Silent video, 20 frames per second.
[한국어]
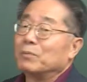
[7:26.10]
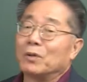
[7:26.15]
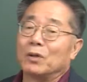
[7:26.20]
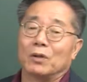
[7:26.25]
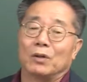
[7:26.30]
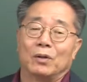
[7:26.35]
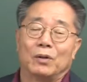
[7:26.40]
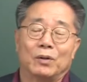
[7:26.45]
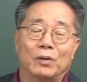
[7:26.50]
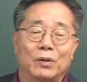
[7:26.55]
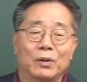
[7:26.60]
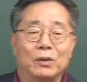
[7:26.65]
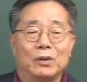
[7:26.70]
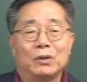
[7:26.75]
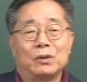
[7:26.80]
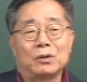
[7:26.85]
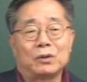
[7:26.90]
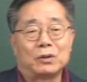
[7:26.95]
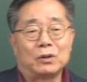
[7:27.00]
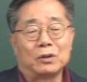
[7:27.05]
뭐
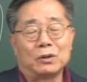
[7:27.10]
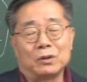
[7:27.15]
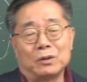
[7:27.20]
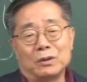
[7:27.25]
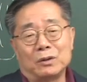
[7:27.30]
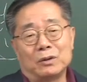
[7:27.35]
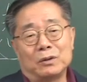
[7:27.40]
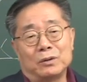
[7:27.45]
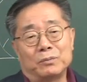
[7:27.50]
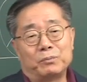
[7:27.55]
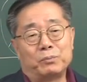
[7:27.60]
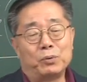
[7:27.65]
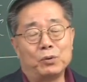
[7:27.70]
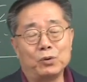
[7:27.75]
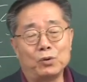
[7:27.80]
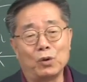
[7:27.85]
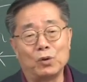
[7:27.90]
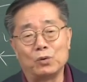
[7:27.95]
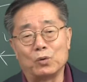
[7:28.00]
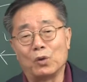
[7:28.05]
그
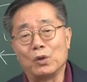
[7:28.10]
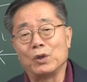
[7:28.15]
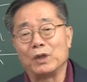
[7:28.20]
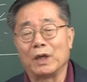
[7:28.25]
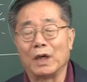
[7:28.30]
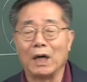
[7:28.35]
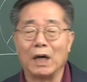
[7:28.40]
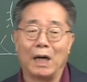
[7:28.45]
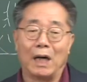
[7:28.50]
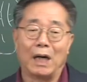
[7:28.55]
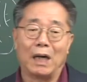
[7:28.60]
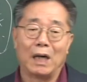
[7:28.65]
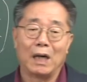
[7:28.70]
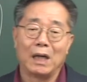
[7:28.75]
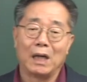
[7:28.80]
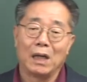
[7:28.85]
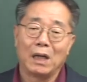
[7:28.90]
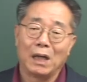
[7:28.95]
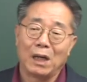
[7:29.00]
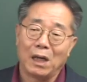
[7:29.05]
불교의 논리가
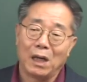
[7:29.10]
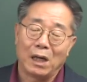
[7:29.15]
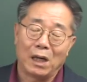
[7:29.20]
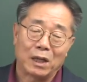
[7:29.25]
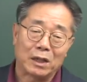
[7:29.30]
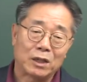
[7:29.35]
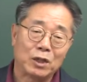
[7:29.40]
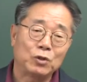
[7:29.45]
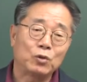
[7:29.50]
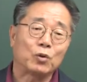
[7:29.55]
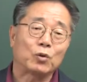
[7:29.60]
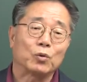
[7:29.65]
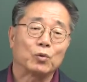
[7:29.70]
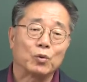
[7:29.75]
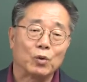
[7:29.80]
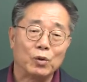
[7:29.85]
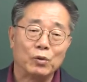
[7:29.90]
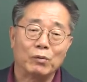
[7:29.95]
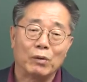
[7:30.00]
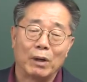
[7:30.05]
아, 기독교
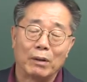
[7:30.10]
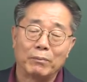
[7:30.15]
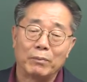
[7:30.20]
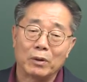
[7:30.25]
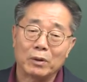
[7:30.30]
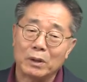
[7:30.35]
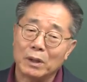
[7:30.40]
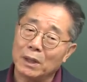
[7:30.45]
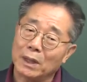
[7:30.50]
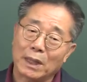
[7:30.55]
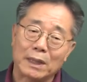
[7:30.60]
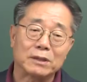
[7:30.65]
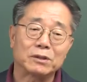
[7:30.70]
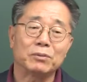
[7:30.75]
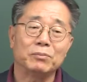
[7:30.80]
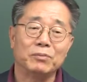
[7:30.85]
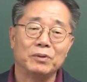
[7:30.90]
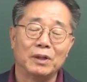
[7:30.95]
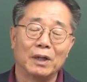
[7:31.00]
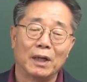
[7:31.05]
논리가 뭐 거의
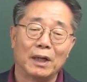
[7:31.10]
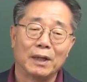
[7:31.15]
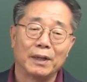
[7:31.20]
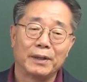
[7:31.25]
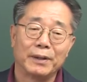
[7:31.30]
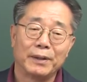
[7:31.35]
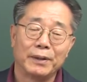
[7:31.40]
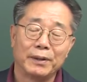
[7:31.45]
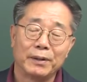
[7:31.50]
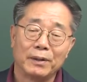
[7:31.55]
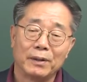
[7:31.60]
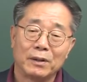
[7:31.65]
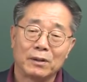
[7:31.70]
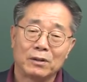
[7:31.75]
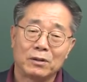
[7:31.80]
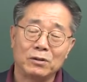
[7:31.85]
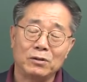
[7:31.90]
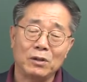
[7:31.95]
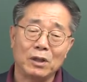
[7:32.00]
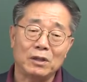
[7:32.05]
같습니다.
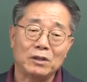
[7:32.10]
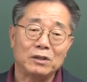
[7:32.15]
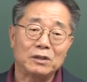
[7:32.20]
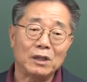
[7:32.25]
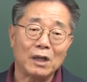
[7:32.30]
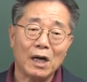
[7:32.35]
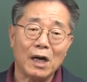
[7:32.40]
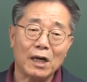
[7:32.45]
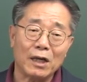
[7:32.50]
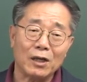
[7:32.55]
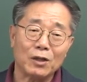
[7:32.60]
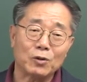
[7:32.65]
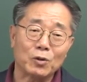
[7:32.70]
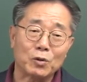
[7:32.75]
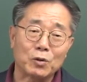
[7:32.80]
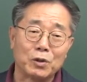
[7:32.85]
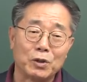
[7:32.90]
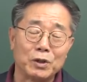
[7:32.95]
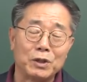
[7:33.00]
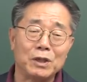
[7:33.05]
근데
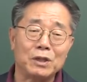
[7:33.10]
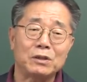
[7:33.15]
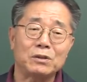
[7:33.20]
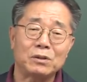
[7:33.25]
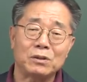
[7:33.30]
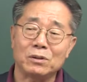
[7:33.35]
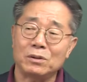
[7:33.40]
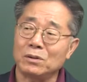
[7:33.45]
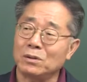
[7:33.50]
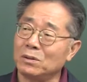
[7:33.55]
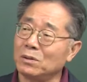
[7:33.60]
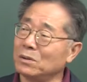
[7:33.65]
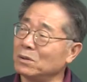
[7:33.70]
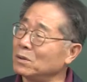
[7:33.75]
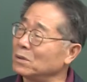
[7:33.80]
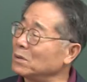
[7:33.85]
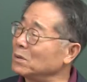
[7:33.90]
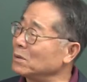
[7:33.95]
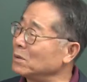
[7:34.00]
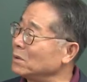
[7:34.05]
이상하게도
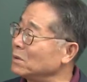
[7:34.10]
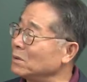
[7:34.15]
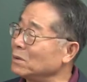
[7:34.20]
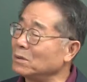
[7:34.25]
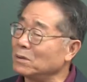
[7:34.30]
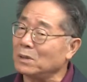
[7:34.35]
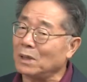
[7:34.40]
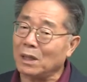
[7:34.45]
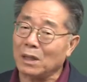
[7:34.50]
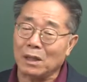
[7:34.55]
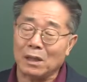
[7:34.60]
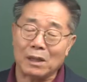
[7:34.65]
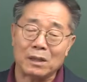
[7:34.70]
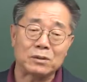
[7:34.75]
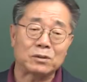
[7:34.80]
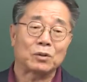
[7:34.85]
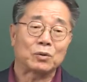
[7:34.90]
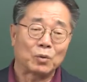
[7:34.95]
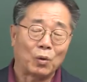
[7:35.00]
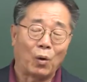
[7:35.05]

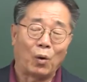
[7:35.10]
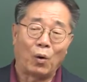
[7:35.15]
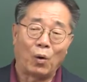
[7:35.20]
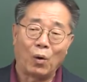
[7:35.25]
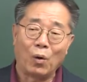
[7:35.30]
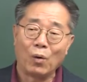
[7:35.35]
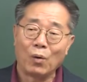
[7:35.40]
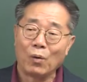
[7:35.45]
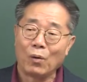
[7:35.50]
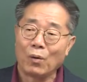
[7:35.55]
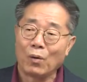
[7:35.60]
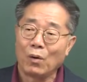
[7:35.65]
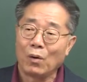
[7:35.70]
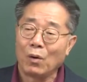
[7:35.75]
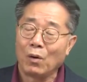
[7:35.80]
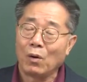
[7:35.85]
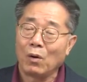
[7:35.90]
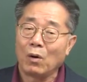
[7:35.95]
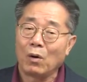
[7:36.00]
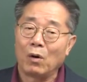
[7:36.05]
그리스에서도
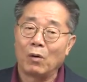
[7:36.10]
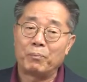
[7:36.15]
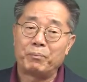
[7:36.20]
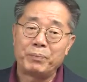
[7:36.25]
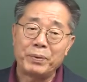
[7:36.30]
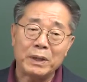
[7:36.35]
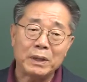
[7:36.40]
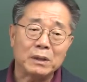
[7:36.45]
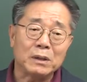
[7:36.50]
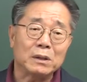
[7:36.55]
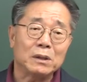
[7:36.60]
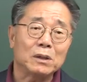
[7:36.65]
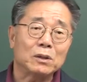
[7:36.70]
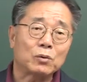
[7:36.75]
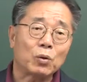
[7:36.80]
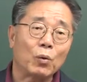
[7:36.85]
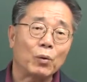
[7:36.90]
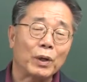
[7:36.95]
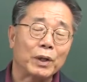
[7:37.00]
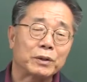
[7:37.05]
비극을
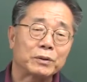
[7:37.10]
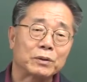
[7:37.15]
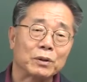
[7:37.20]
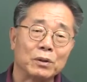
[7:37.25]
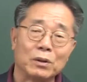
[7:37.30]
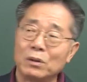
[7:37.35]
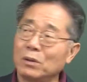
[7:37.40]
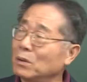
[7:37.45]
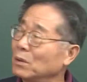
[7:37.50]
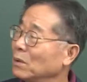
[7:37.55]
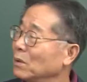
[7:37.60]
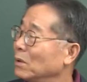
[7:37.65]
통해서